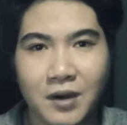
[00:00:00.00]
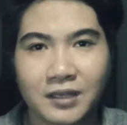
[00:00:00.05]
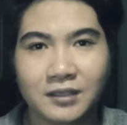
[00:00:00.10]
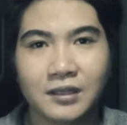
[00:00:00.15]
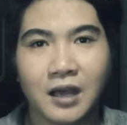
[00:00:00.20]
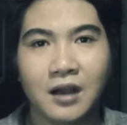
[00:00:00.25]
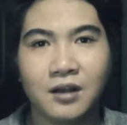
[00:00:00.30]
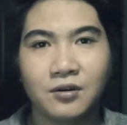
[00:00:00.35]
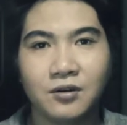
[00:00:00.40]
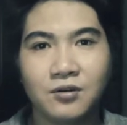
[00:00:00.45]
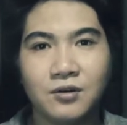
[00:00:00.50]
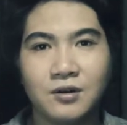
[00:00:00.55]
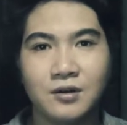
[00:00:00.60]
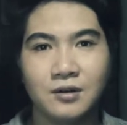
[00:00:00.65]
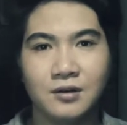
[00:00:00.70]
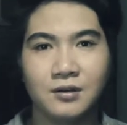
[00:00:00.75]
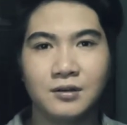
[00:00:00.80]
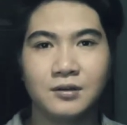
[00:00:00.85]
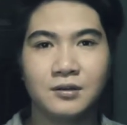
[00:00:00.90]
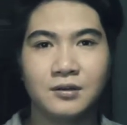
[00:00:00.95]

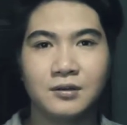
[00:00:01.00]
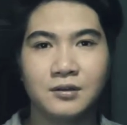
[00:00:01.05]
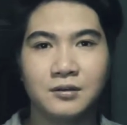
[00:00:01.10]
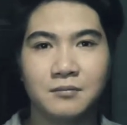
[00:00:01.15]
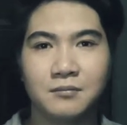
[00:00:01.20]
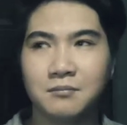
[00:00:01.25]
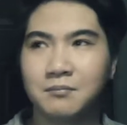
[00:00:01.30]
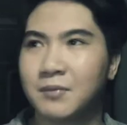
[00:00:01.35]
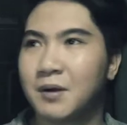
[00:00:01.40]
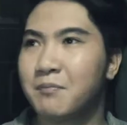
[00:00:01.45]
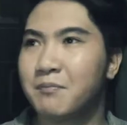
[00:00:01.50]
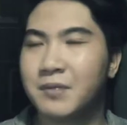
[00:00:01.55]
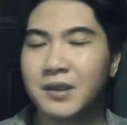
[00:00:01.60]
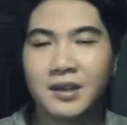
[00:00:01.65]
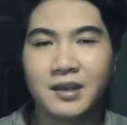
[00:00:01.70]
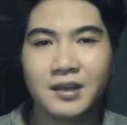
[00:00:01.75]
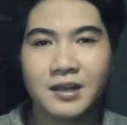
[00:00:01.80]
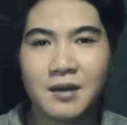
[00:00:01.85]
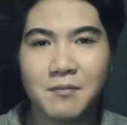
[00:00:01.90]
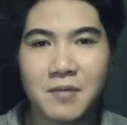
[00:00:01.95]
Magtanggol.
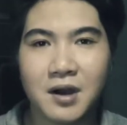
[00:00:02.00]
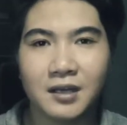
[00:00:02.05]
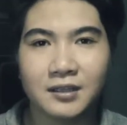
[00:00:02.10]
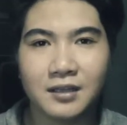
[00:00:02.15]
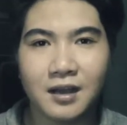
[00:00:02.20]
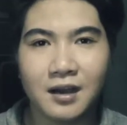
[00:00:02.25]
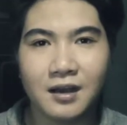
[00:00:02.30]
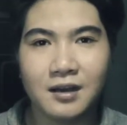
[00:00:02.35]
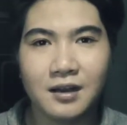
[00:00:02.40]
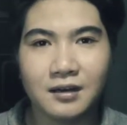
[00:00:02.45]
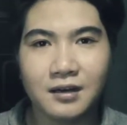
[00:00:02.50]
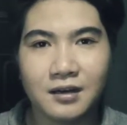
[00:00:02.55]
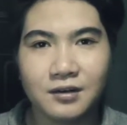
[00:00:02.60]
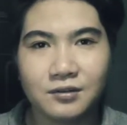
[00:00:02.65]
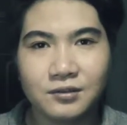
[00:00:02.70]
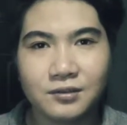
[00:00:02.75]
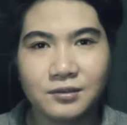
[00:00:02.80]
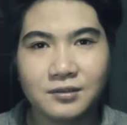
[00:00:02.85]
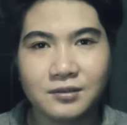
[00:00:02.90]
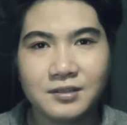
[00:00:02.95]
Pambihira, mga tanga lang
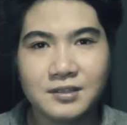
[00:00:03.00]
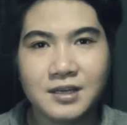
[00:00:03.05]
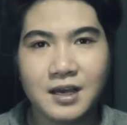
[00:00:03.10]
nanonood